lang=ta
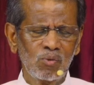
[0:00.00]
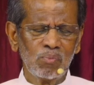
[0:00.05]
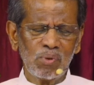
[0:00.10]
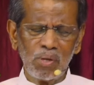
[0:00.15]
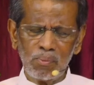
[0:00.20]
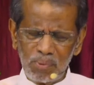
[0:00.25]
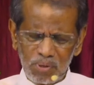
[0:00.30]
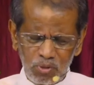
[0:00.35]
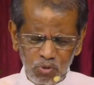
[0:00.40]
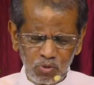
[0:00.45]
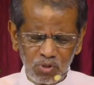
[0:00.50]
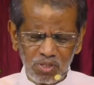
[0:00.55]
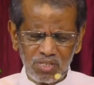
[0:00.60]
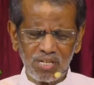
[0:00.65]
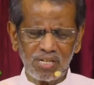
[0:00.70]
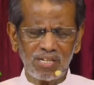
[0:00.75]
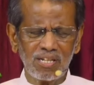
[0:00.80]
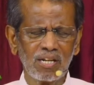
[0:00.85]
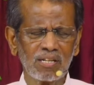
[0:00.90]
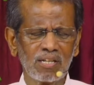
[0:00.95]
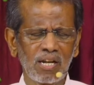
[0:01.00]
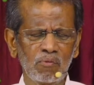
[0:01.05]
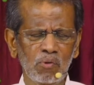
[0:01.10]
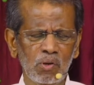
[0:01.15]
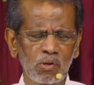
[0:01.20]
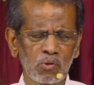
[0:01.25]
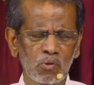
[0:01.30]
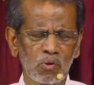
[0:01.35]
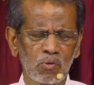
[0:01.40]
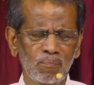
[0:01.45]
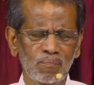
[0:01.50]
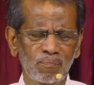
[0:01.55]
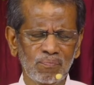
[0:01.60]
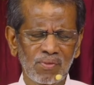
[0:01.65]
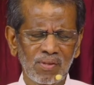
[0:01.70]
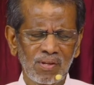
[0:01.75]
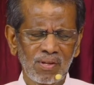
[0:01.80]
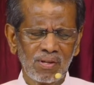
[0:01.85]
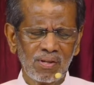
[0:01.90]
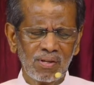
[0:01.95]
உடைய பரிசுத்த சன்னிதானத்தில் வருகிறோம்
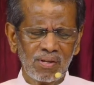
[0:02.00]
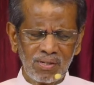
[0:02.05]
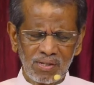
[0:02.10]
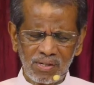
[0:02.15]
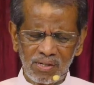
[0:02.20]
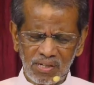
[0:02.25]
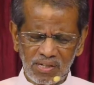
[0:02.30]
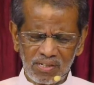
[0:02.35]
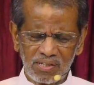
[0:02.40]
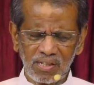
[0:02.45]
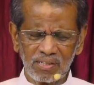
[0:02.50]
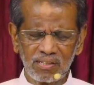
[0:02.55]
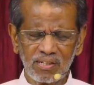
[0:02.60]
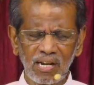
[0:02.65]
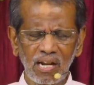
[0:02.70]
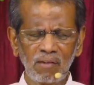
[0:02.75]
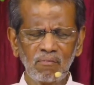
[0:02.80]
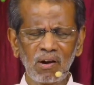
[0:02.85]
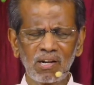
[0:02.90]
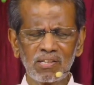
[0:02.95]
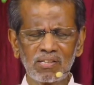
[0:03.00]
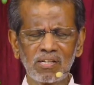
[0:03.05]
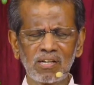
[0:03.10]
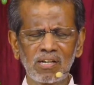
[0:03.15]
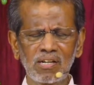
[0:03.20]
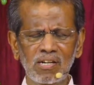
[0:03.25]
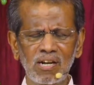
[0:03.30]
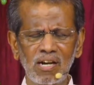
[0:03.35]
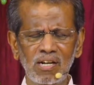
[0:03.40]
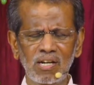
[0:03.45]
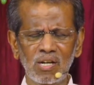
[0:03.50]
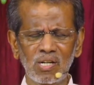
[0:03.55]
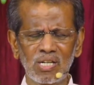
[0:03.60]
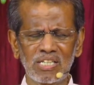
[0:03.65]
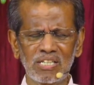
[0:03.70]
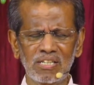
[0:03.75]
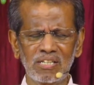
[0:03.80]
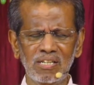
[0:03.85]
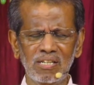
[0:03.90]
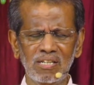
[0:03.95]
இன்றைக்கு தந்த நல்வார்த்தைகளுக்காக
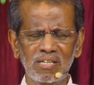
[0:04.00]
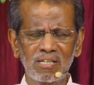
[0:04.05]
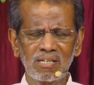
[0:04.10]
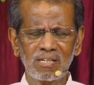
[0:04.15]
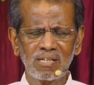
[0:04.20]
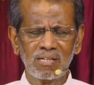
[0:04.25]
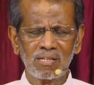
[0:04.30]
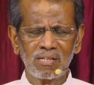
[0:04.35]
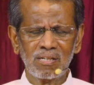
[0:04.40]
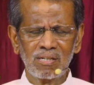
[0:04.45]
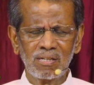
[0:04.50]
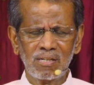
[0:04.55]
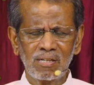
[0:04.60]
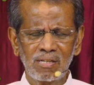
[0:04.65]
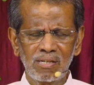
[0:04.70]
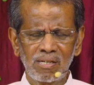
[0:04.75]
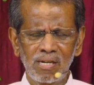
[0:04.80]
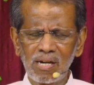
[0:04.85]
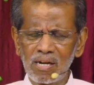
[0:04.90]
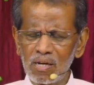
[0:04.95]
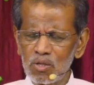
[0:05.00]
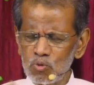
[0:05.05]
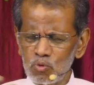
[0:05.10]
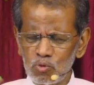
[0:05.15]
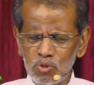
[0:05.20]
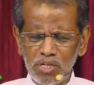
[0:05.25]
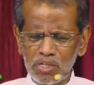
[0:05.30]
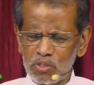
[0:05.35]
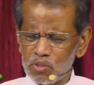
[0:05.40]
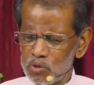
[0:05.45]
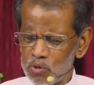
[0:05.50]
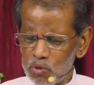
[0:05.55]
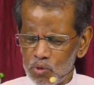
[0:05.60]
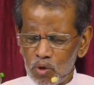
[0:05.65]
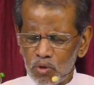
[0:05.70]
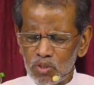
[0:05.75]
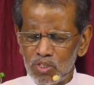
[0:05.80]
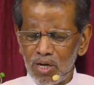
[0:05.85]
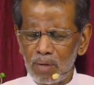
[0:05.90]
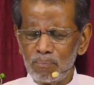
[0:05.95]
நன்றி எங்களை சுற்றி எத்தனையோ
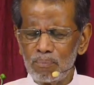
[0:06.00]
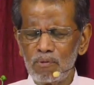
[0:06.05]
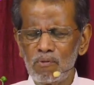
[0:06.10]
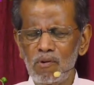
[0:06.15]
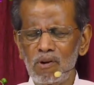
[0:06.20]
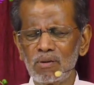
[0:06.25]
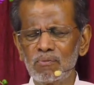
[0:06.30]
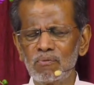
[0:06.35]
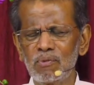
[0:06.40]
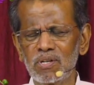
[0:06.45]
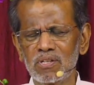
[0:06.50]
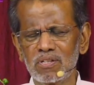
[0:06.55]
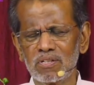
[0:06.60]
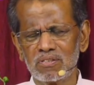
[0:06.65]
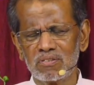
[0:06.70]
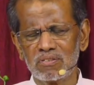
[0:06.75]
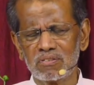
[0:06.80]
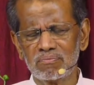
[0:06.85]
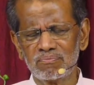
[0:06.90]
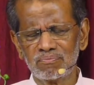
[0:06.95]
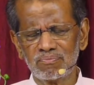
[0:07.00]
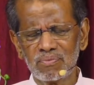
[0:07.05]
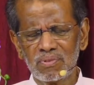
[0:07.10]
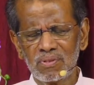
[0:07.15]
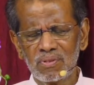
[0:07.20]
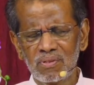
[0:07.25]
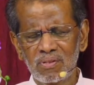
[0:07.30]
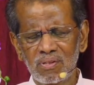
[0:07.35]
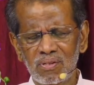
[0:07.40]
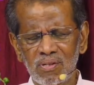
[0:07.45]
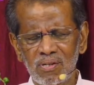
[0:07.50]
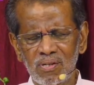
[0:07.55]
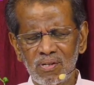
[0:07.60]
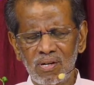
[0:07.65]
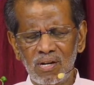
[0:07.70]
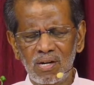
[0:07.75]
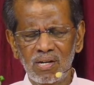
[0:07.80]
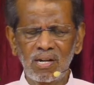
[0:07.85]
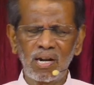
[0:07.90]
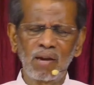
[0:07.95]
ஜலப்பிரவாகம் வருகிறது
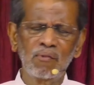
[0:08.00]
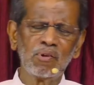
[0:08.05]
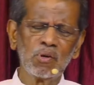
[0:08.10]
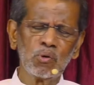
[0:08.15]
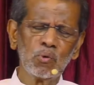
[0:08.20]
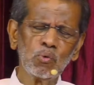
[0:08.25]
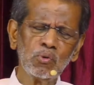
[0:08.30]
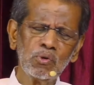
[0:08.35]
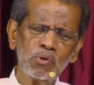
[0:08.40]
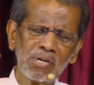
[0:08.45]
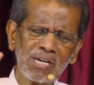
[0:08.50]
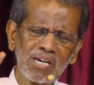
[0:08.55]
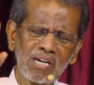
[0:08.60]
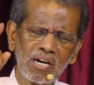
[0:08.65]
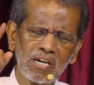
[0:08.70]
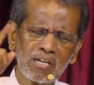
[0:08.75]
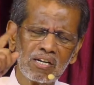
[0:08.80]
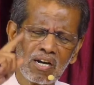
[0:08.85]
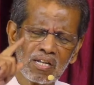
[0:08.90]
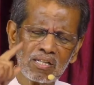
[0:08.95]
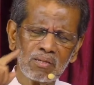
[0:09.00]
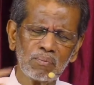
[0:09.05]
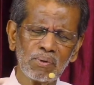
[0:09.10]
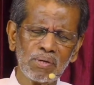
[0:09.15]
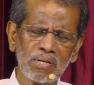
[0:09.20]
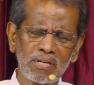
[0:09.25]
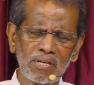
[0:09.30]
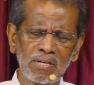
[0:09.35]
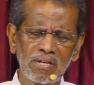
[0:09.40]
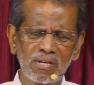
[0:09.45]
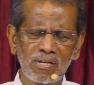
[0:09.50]
ஆனால் அவைகள் ஒன்று எங்களை அணுகாதபடி